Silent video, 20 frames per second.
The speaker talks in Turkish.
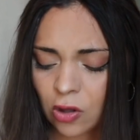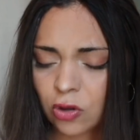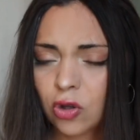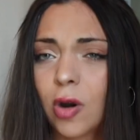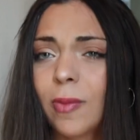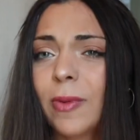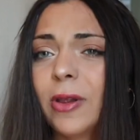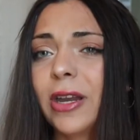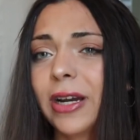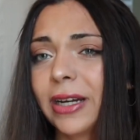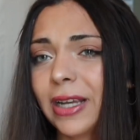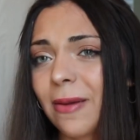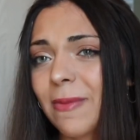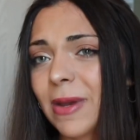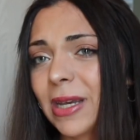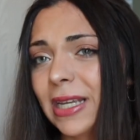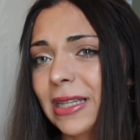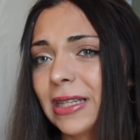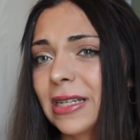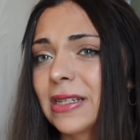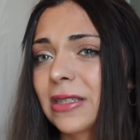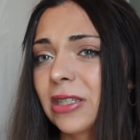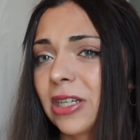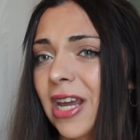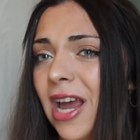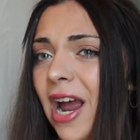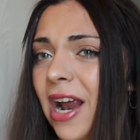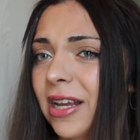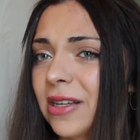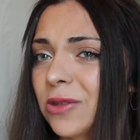normal olarak emek ettiğiniz
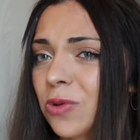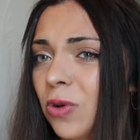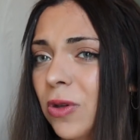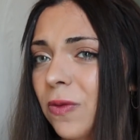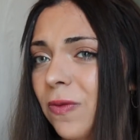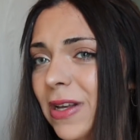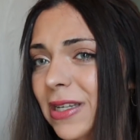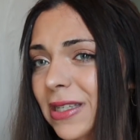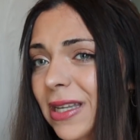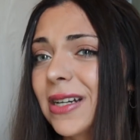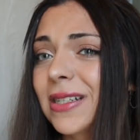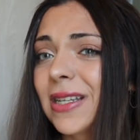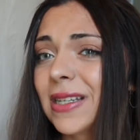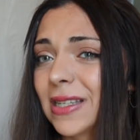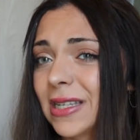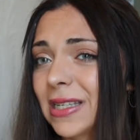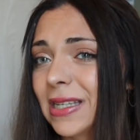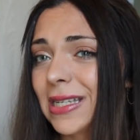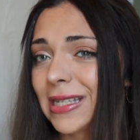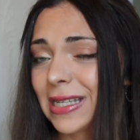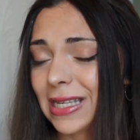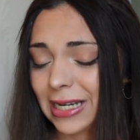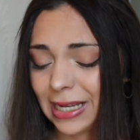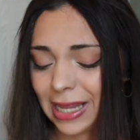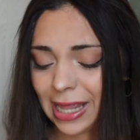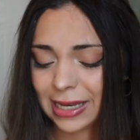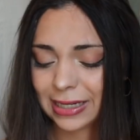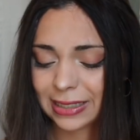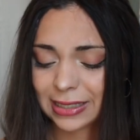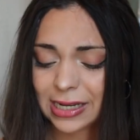şey herkes OnlyFans derse siz de
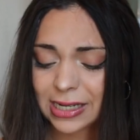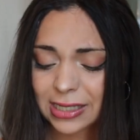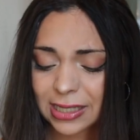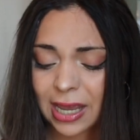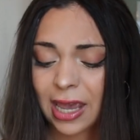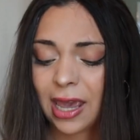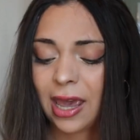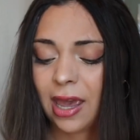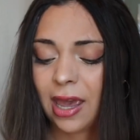sinirlenirsiniz.